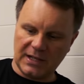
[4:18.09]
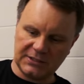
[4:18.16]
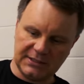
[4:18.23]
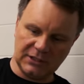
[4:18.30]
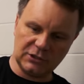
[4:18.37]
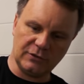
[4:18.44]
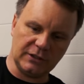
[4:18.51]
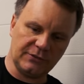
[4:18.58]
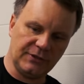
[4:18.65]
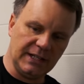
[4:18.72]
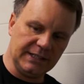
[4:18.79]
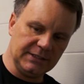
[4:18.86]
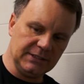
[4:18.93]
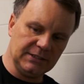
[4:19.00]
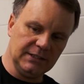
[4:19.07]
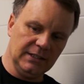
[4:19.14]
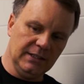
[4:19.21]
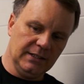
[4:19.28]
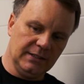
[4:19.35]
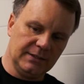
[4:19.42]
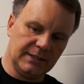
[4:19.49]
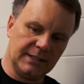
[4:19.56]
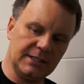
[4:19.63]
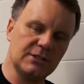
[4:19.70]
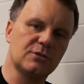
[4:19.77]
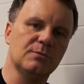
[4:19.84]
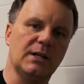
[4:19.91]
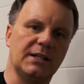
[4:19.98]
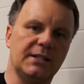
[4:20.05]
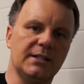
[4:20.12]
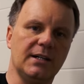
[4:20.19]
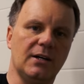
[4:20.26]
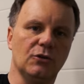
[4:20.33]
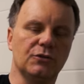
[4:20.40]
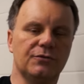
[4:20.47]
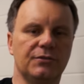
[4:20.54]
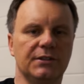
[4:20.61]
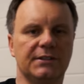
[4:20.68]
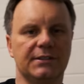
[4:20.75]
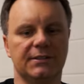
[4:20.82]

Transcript: Also der ist soweit fertig, dann geht es zum Lackierer und wird